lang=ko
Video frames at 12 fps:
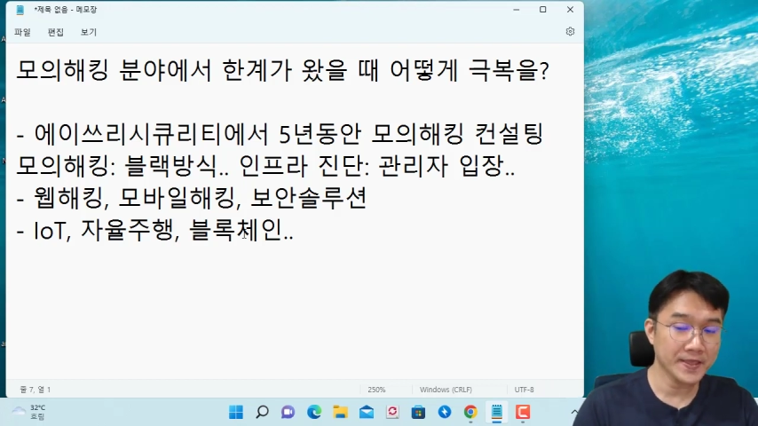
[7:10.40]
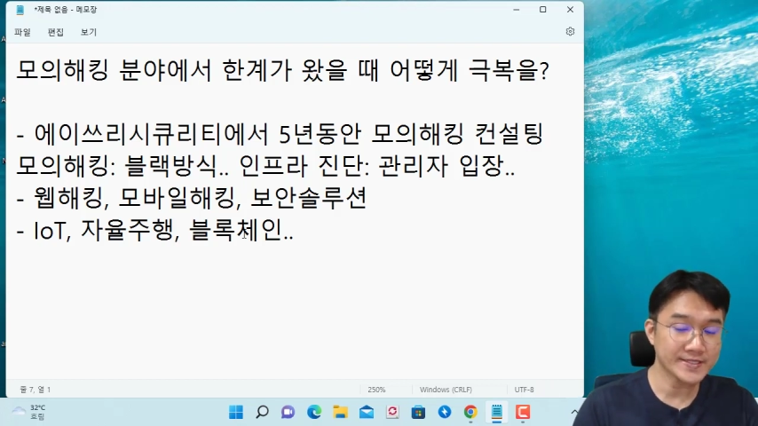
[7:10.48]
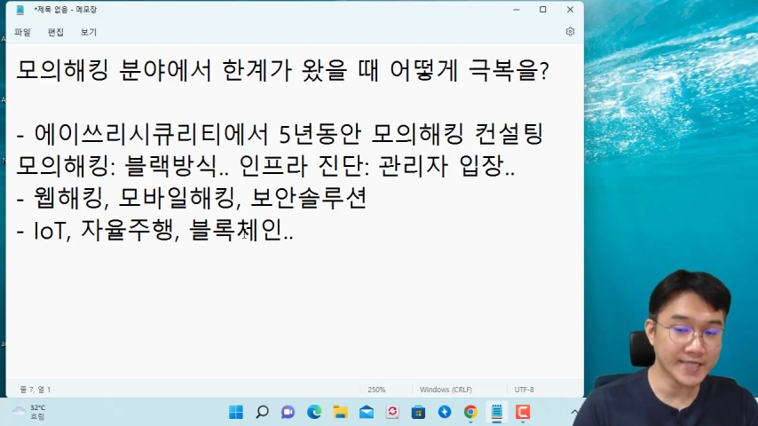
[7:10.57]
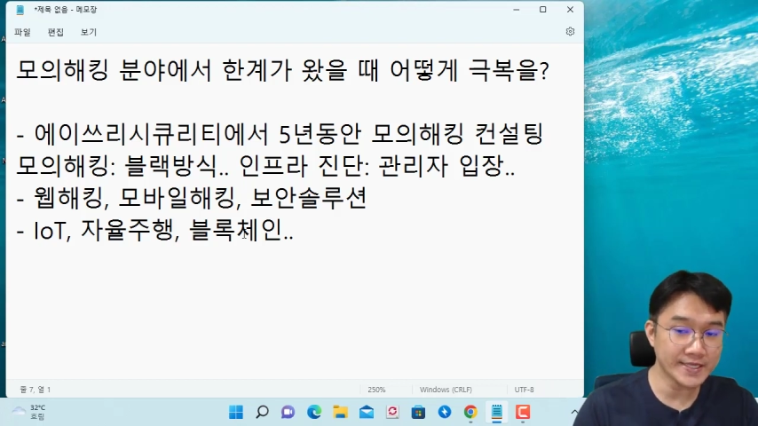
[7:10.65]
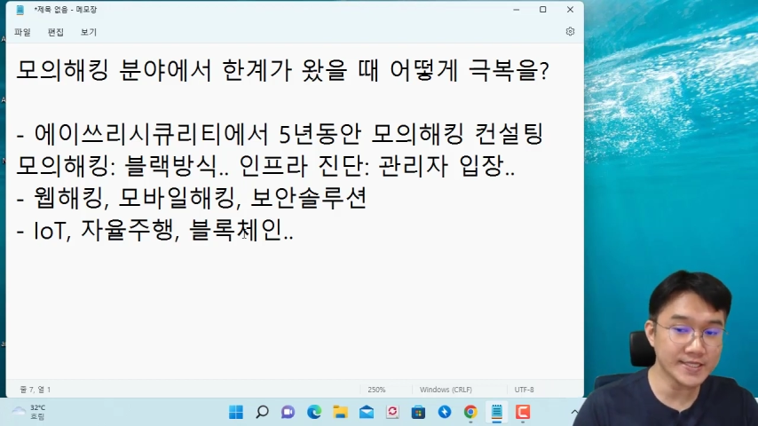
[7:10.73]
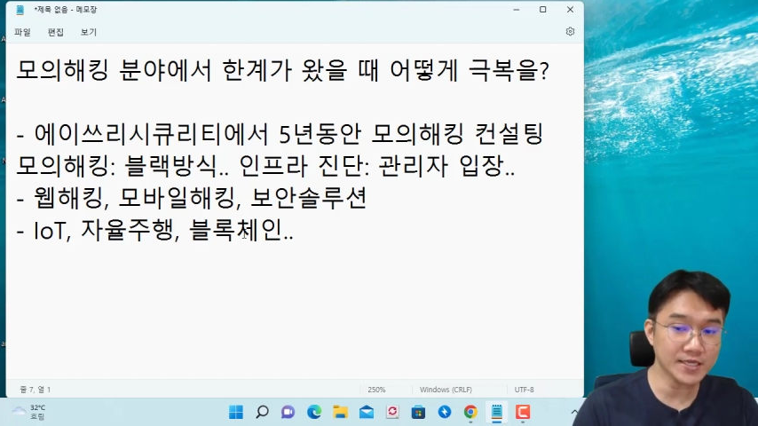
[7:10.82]

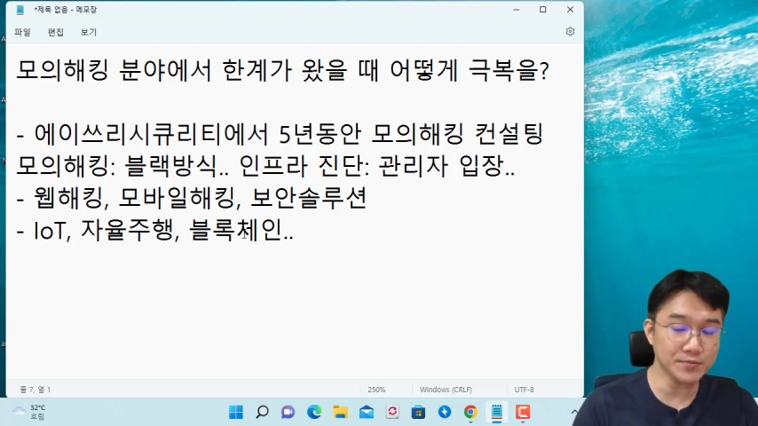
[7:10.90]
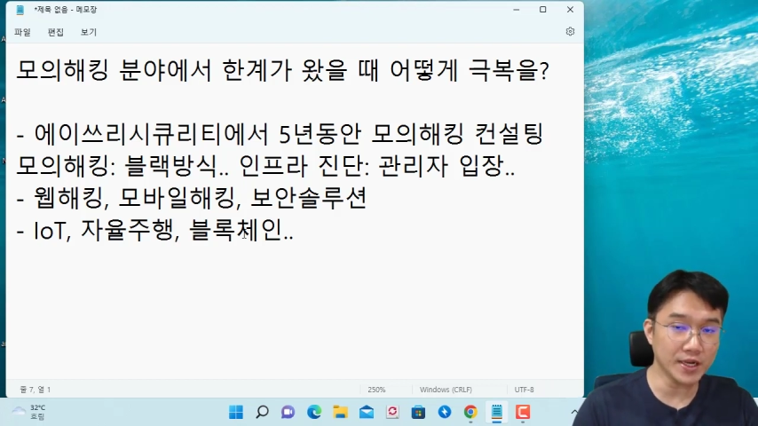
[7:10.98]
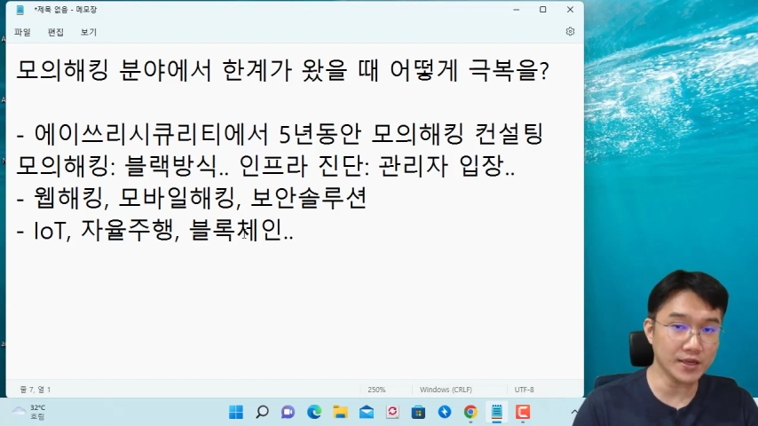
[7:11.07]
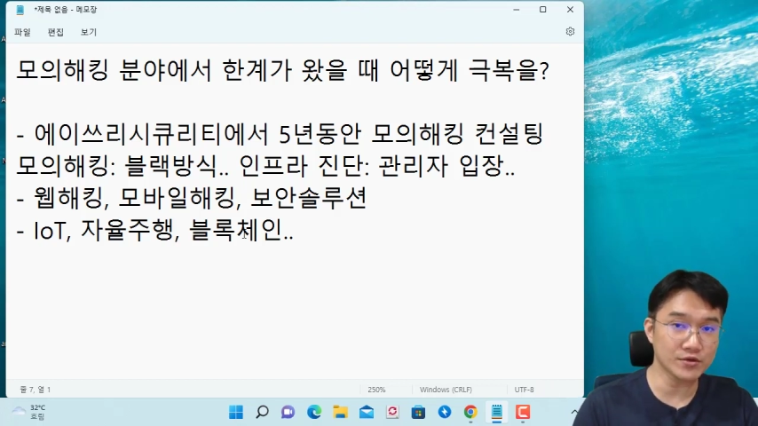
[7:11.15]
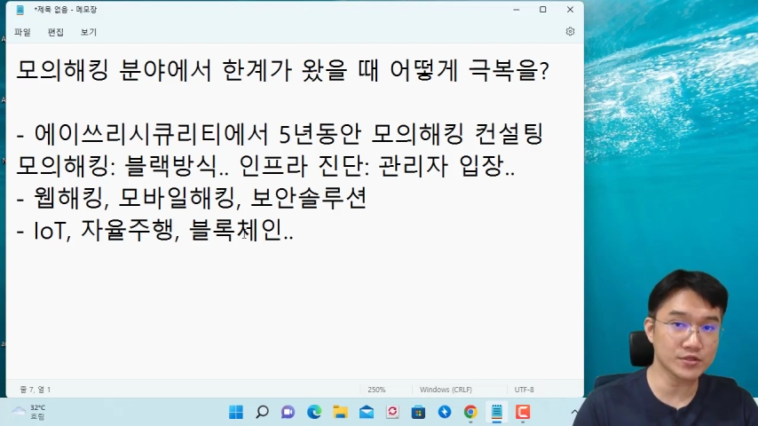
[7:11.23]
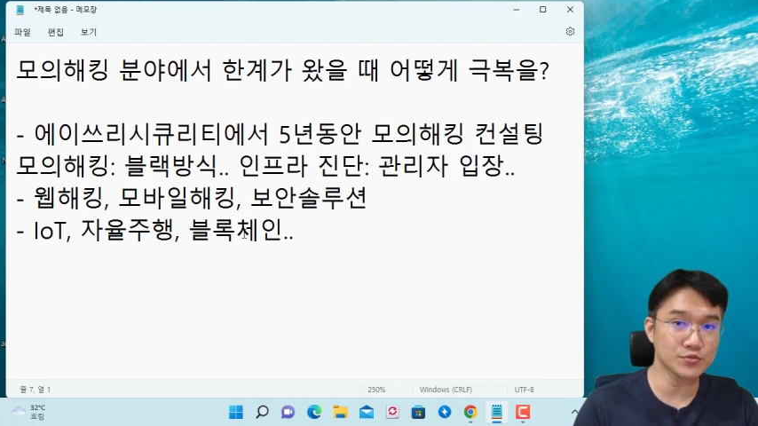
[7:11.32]
상당히
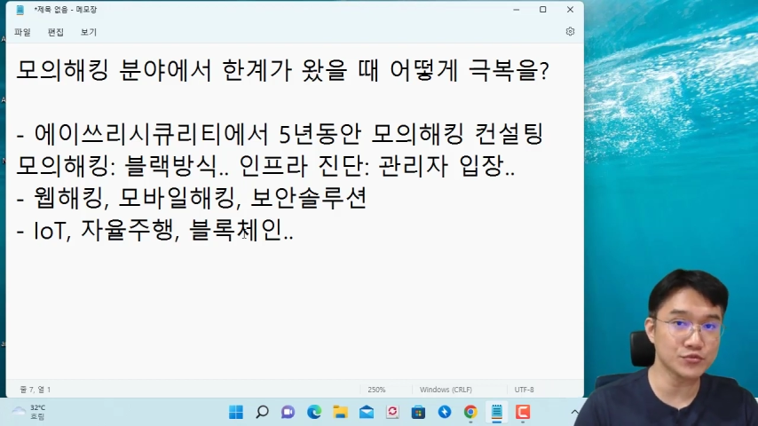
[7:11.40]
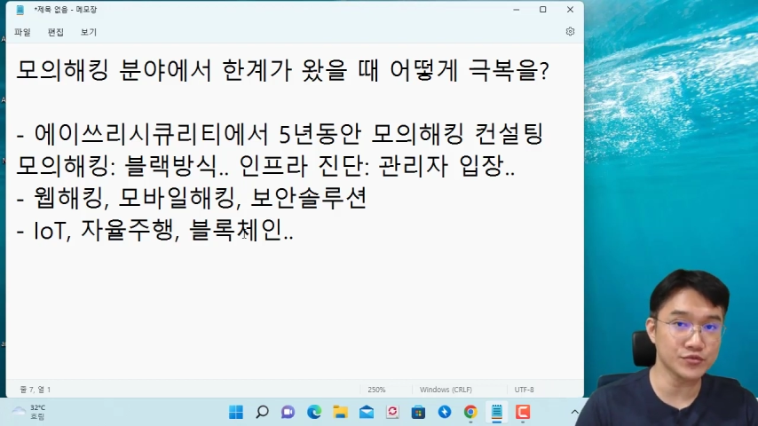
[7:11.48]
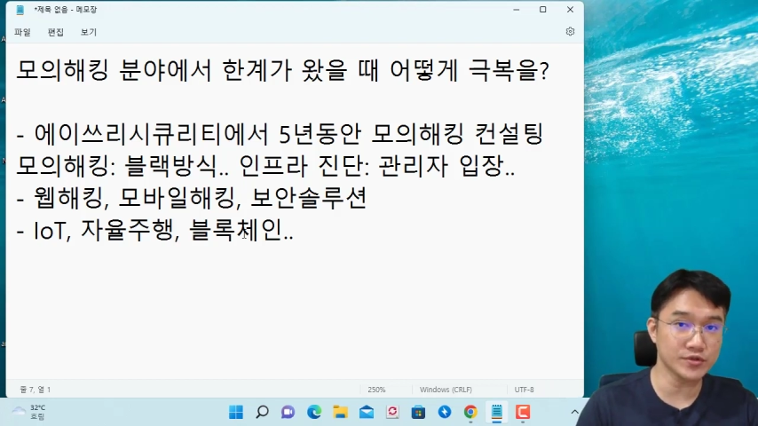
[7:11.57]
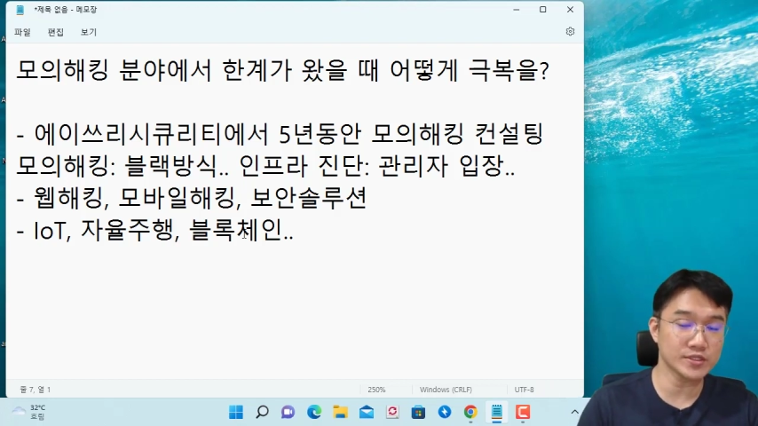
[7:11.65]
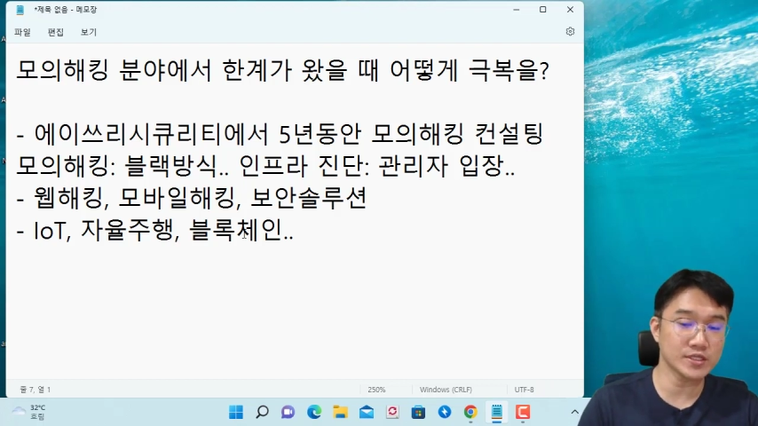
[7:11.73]
많아요 그분들